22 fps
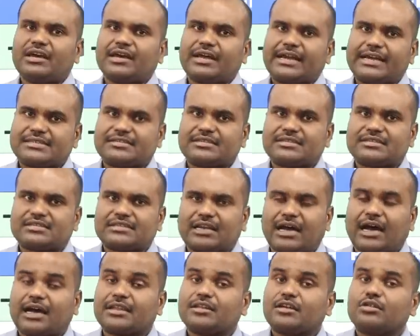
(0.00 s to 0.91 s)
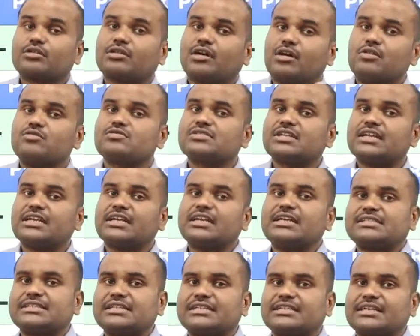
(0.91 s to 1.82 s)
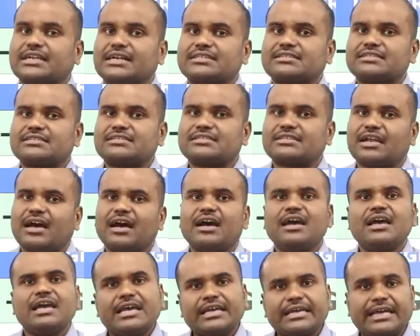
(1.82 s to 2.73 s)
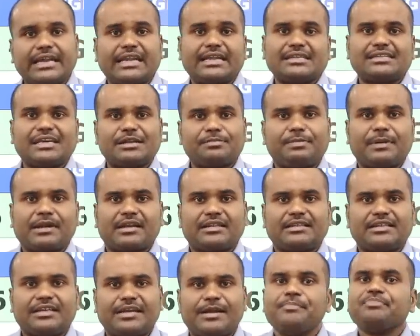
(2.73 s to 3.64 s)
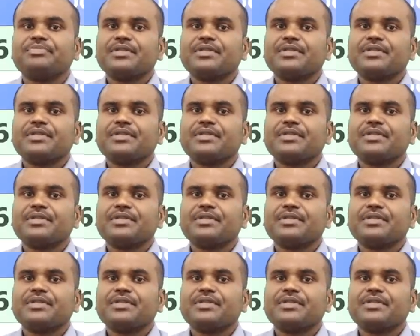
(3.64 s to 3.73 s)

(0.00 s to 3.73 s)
கிடச்சிருச்சுன்னா அதாவது கவுன்சிலிங்கில் சீட்டு கிடச்சிருச்சுன்னா என்ன சார் பண்ணுறது